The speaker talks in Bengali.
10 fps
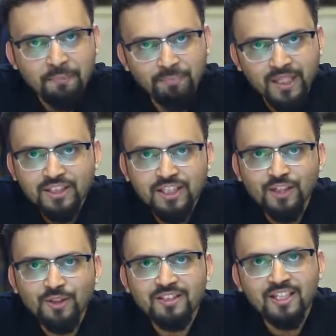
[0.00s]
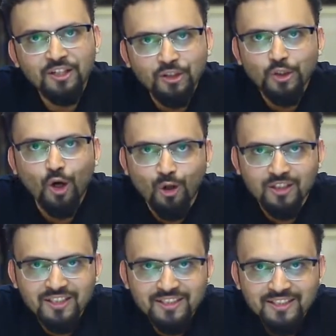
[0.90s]
পিক্সেল হচ্ছে
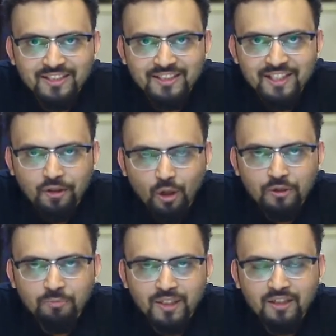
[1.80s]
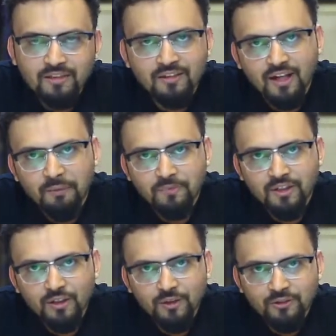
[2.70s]
ডট ডট মানে
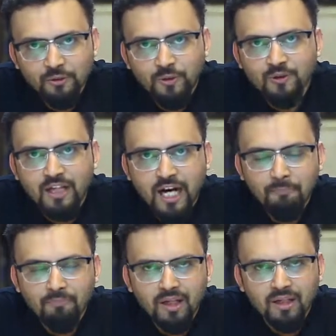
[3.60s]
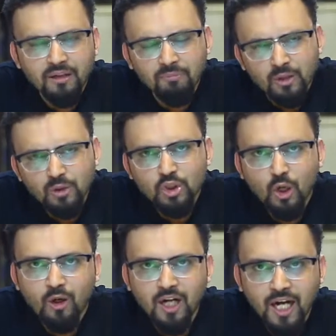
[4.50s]
আপনারা যখন কোনো নাম লেখেন বা কোনো
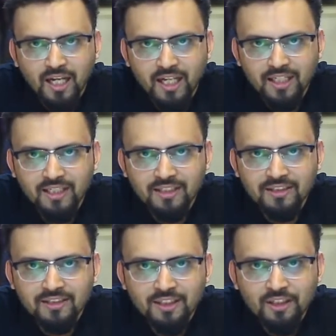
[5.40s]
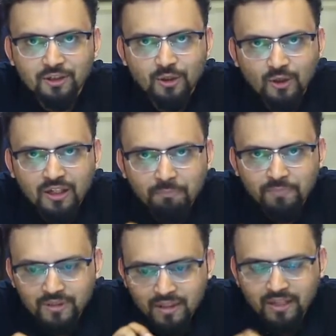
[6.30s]
সংখ্যা লেখেন তখন
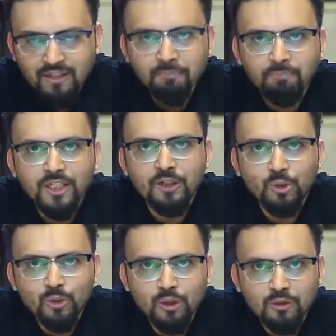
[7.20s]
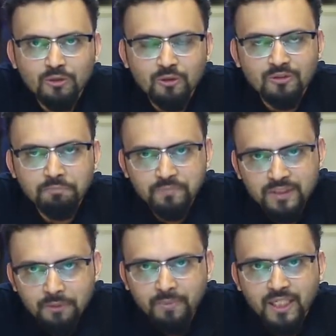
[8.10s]
আপনি একটা বিন্দু যত
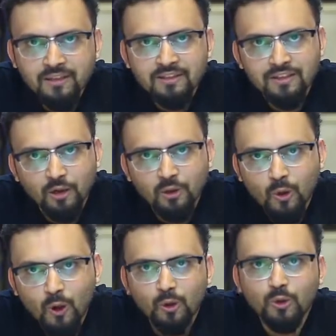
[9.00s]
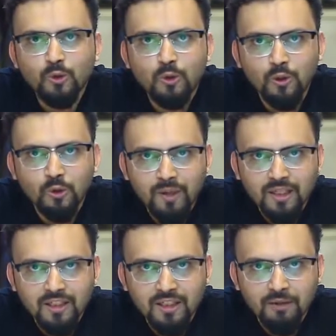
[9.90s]
দিবেন তত ঘনত্ব তত
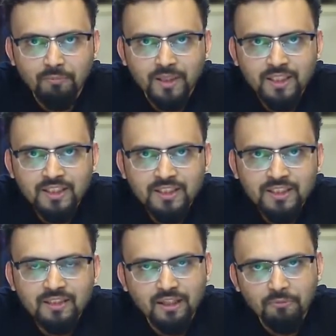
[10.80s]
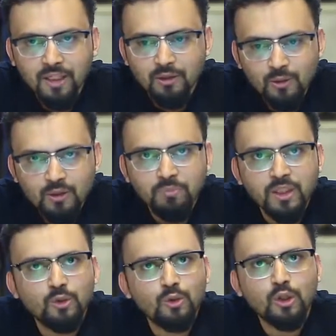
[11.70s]
বাড়তে থাকবে তার মানে হলো
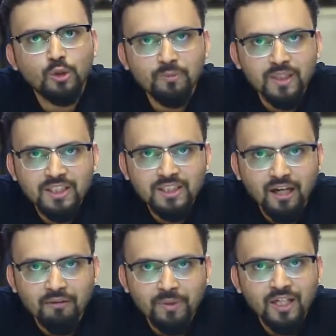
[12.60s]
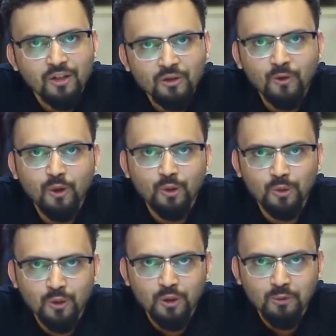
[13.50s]
বিন্দু যত বেশি থাকবে
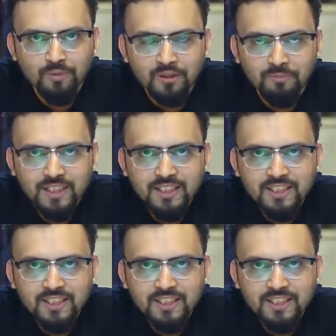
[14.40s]
ঘনত্ব তত বাড়বে